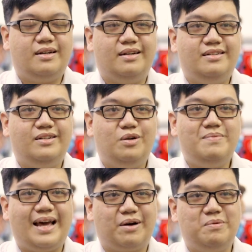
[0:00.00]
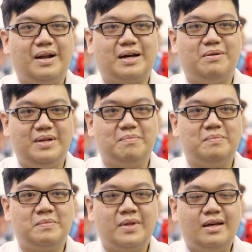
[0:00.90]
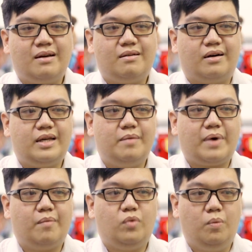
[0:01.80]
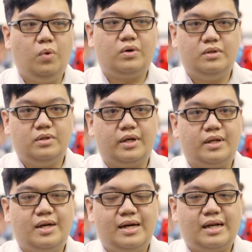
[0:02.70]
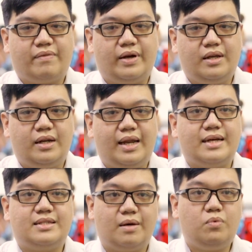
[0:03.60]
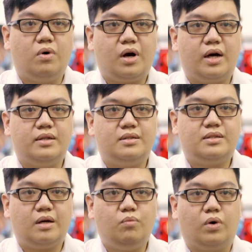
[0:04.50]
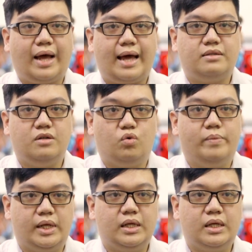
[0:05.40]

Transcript: gần như lúc nào cũng là cao điểm có khi mà mỗi một người là phải nhận đến hàng trăm cuộc gọi trong một ca trực của mình